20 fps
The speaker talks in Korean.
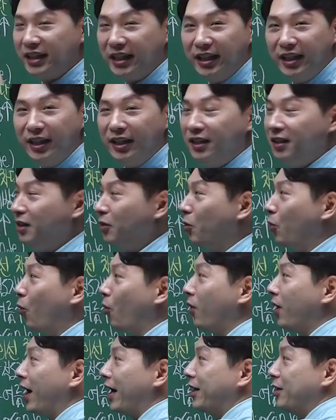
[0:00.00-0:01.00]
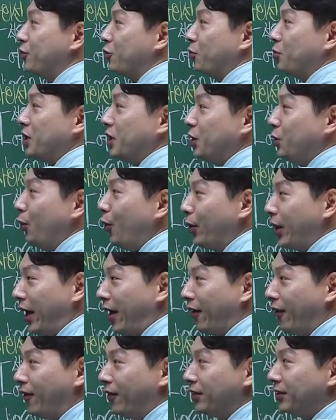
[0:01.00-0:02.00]
이 공간을 좀
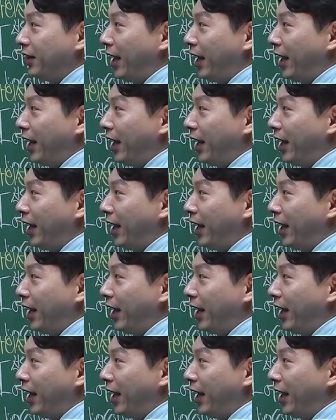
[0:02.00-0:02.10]
이용해요.